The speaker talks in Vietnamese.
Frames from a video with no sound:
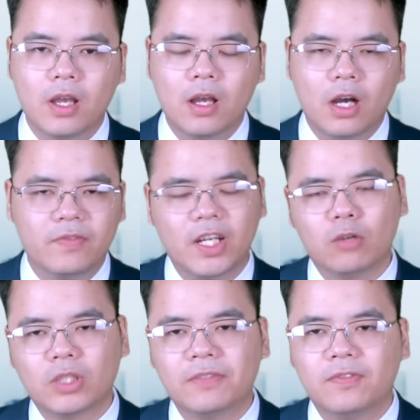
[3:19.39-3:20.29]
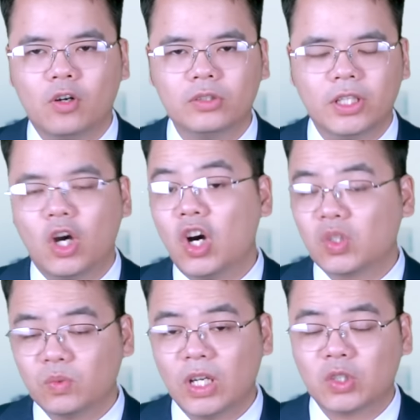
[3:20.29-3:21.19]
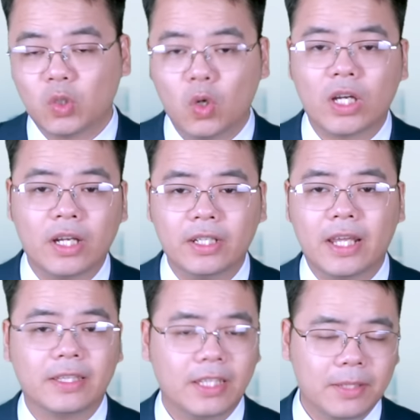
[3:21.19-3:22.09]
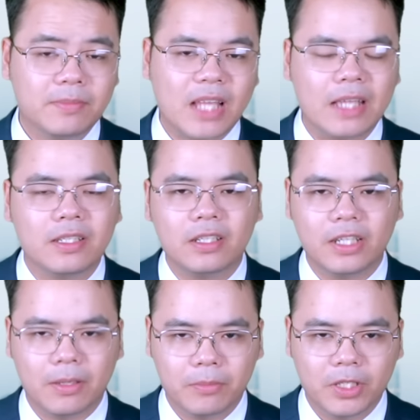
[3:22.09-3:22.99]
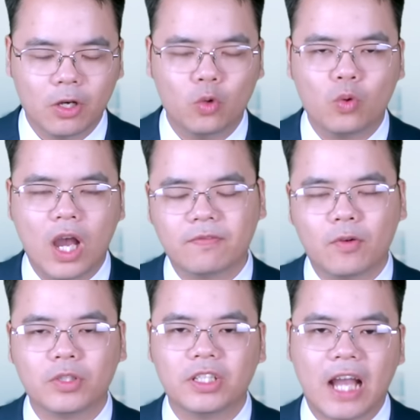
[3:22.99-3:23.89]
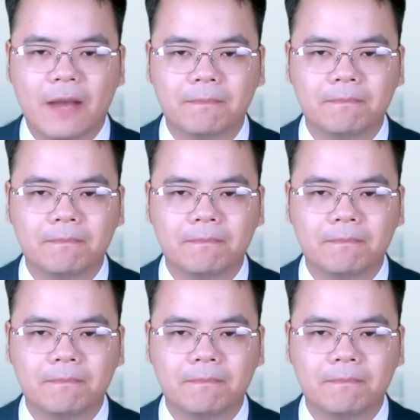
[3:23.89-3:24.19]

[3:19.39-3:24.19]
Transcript: Ở phía đông thành phố thì họ cũng đang cố gắng để tìm ra những điểm yếu của hàng phòng ngự Nga.